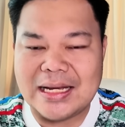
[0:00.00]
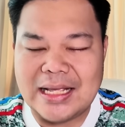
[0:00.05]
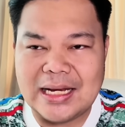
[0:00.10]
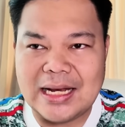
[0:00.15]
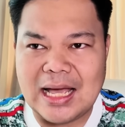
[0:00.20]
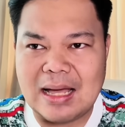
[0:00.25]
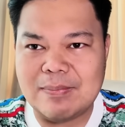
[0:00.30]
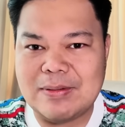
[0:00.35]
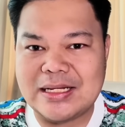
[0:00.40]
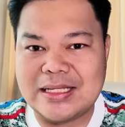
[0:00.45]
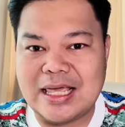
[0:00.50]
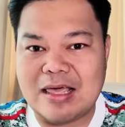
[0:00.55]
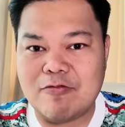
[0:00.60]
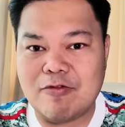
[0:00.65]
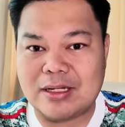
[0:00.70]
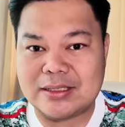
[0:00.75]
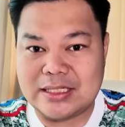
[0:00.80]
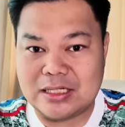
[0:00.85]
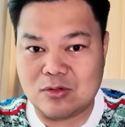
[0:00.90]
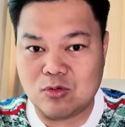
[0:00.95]
ห์นี้นะครับเล่นเก
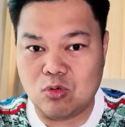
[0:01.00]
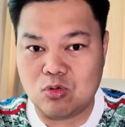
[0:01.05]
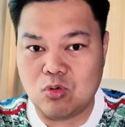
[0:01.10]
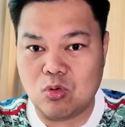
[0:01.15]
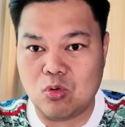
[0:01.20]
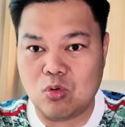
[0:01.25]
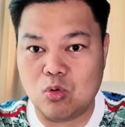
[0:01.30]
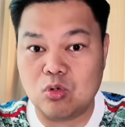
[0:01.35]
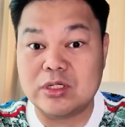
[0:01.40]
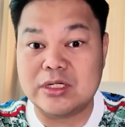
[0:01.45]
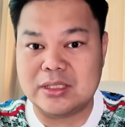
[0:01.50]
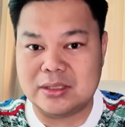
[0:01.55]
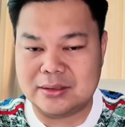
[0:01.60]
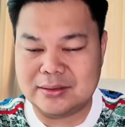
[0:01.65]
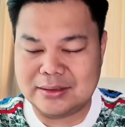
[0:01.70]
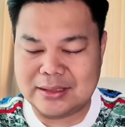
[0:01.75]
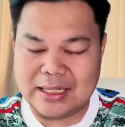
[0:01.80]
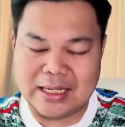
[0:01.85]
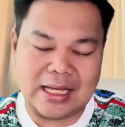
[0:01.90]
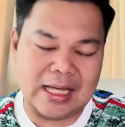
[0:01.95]
มวันอาทิตย์คู่ดึก
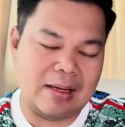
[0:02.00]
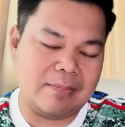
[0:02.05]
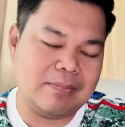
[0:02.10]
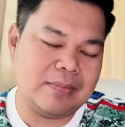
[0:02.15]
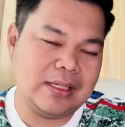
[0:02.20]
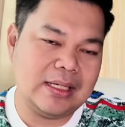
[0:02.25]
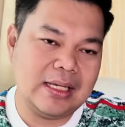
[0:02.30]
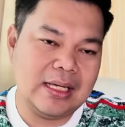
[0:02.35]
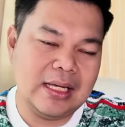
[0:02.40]
นะครับ